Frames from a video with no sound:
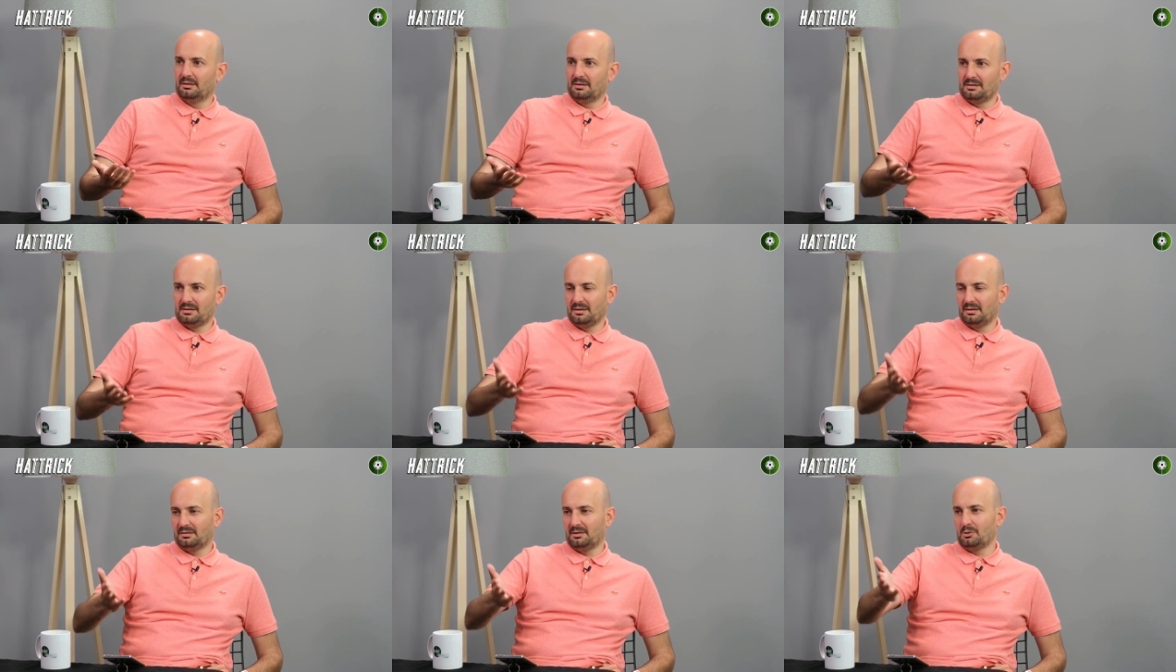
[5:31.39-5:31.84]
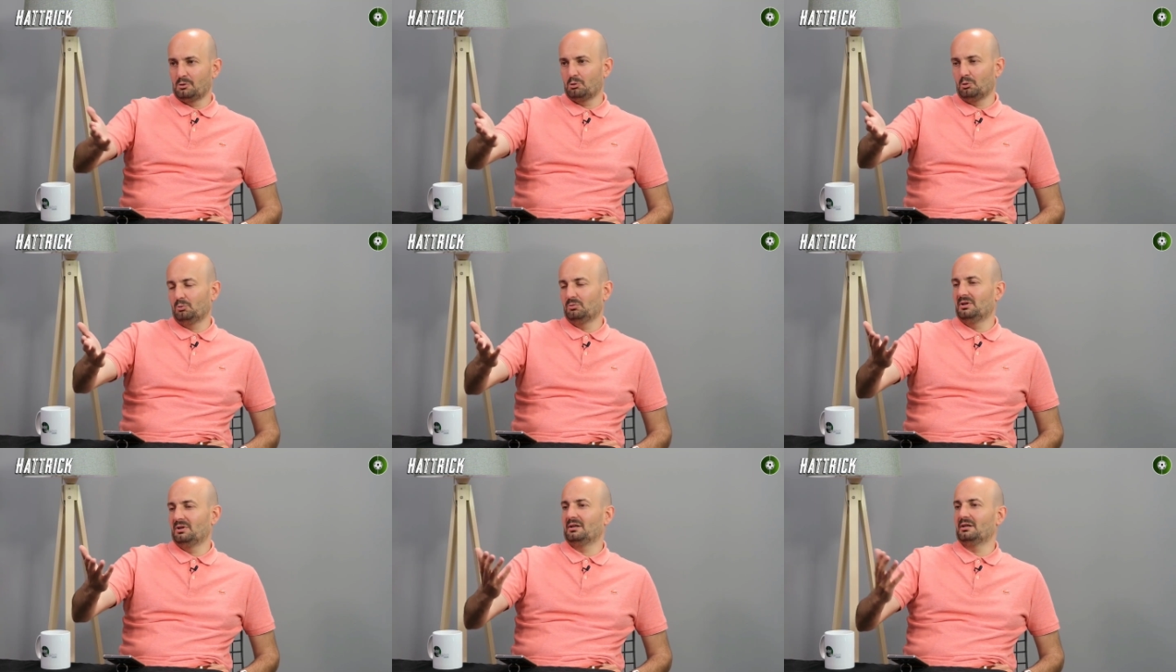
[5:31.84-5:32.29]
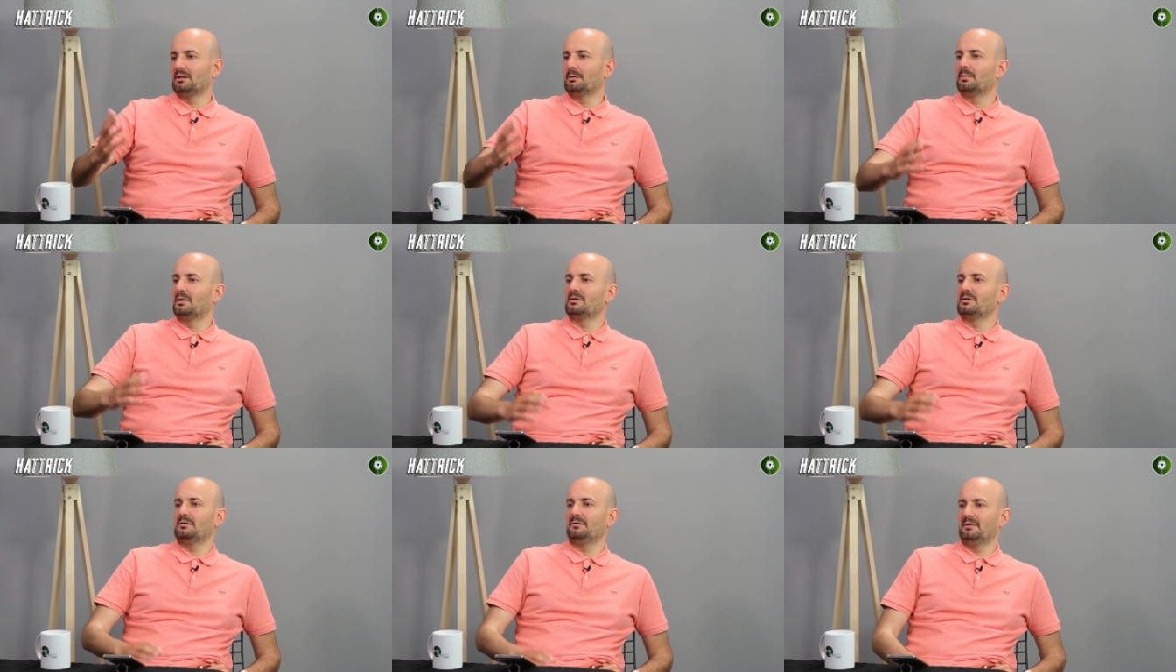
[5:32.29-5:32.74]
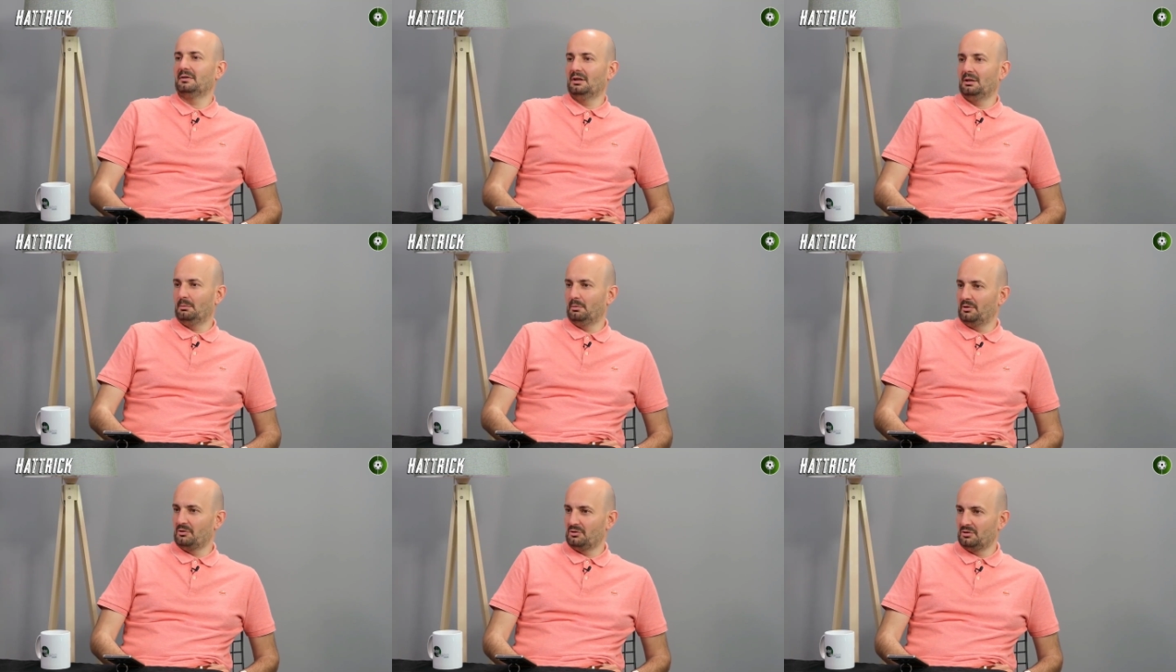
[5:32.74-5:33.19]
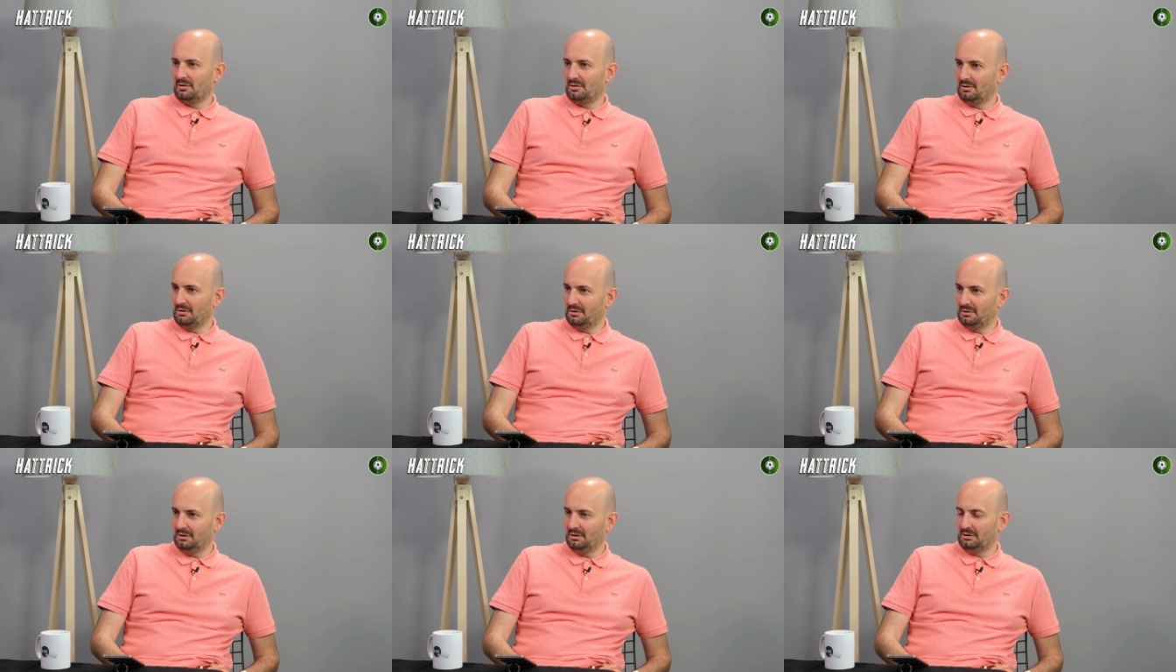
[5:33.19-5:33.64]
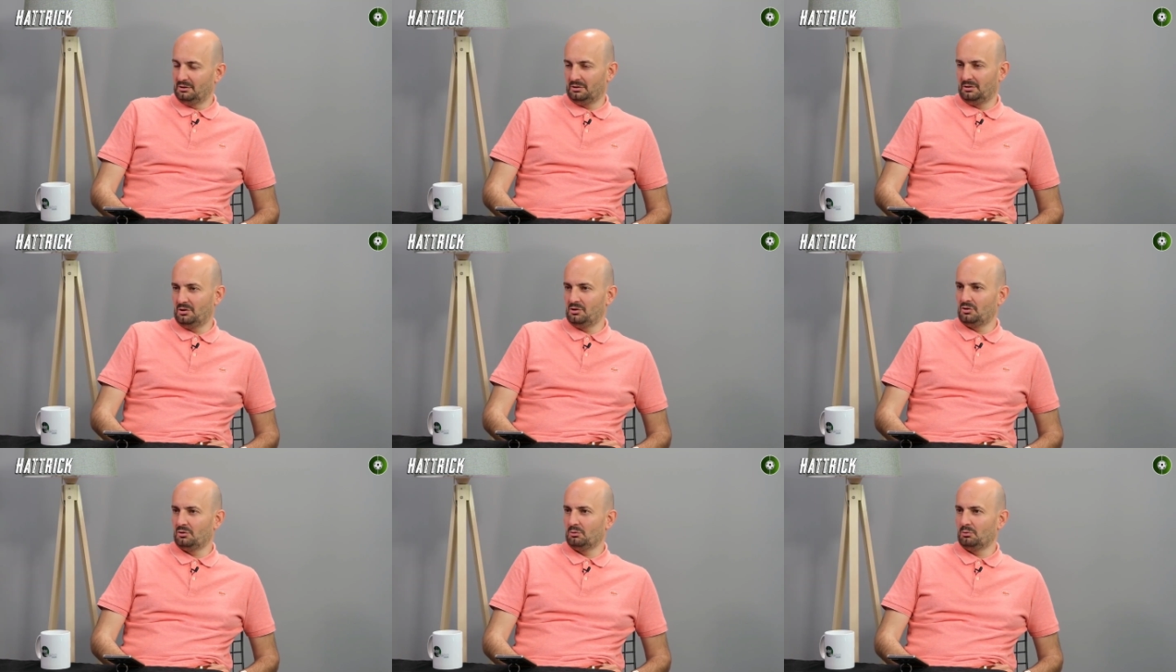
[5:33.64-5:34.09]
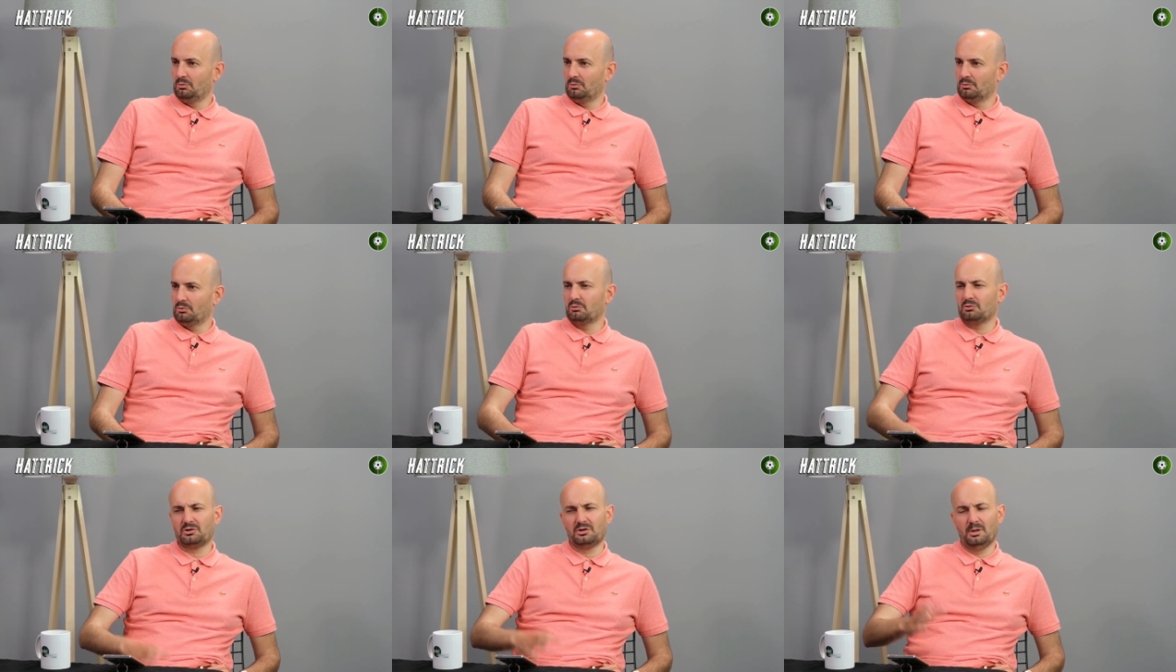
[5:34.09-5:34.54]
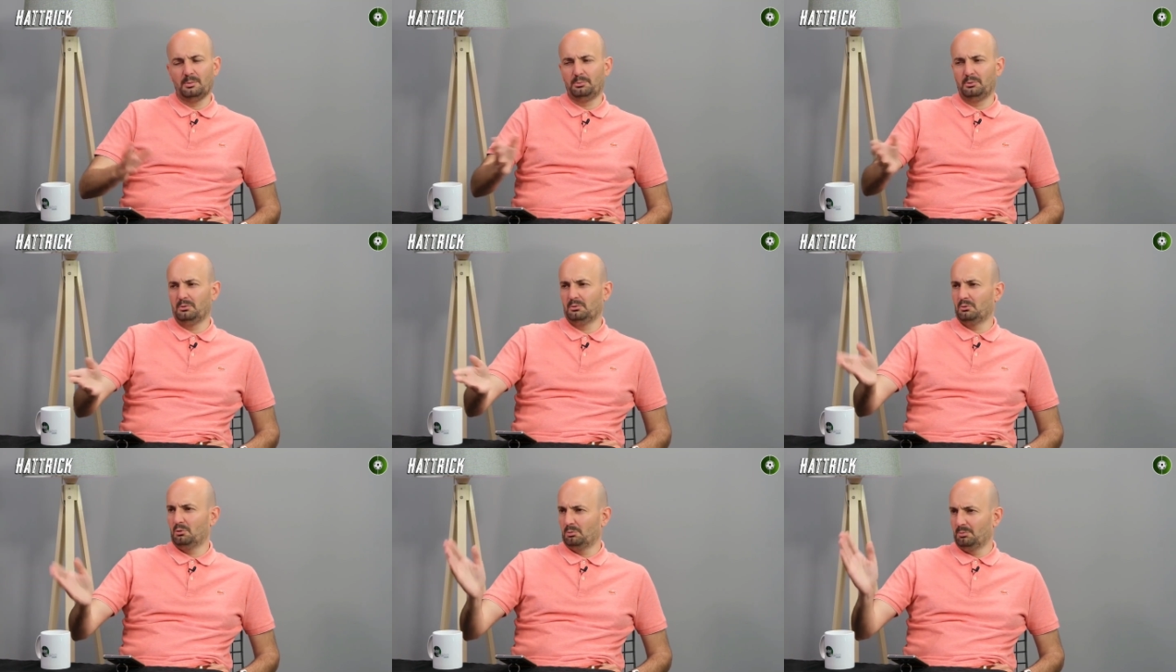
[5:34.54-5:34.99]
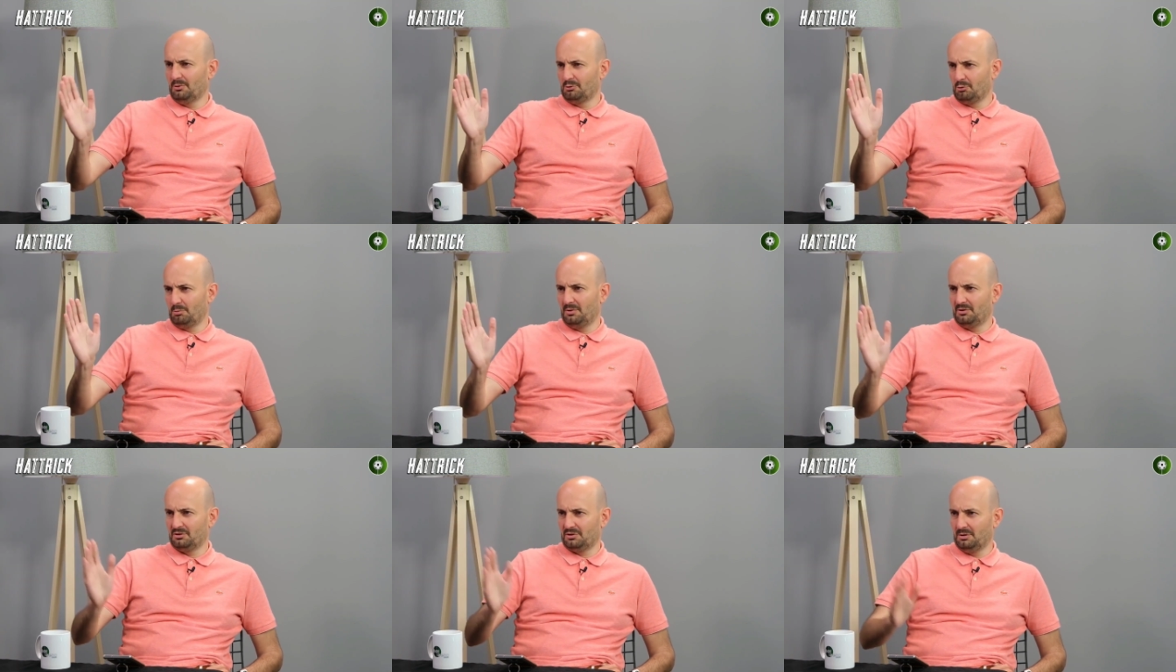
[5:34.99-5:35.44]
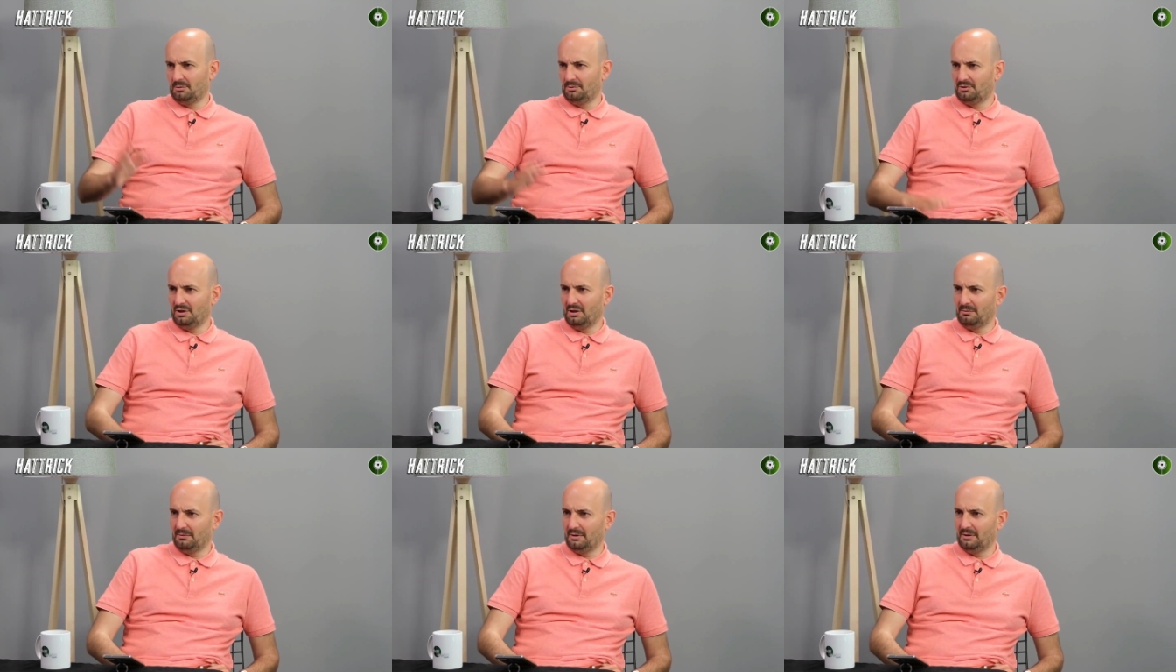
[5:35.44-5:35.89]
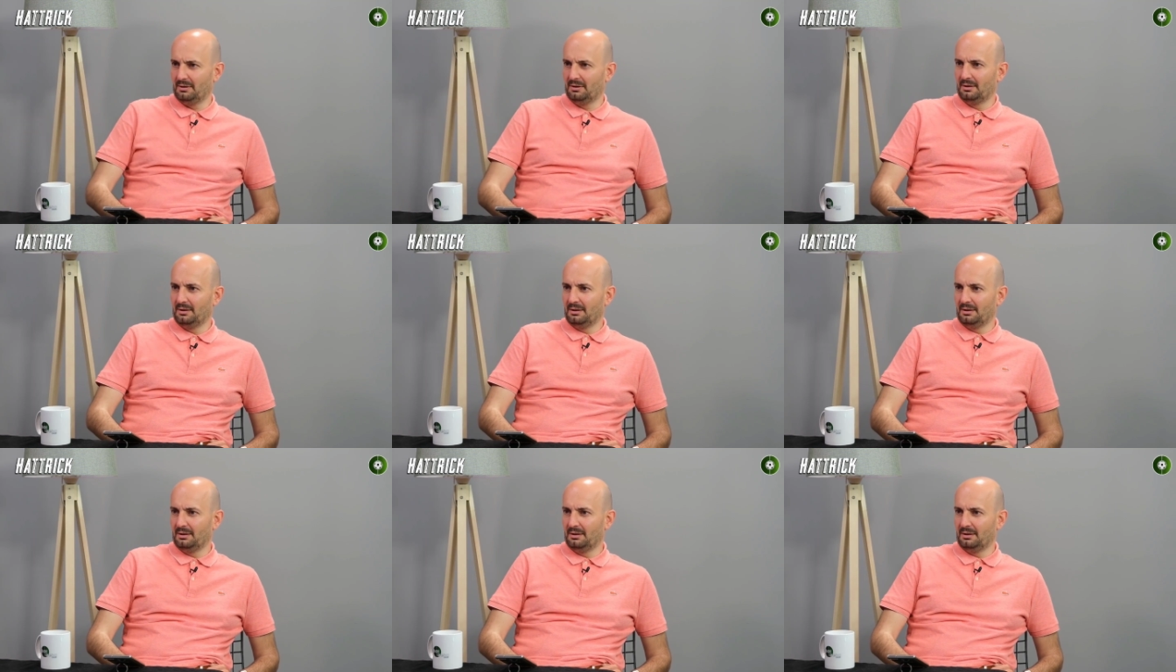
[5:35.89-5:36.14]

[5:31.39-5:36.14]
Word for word: zaten sonuna kadar bence Fenerbahçe yarışın içinde olur. Şampiyonlar olmaz o başka bir şey evet. ama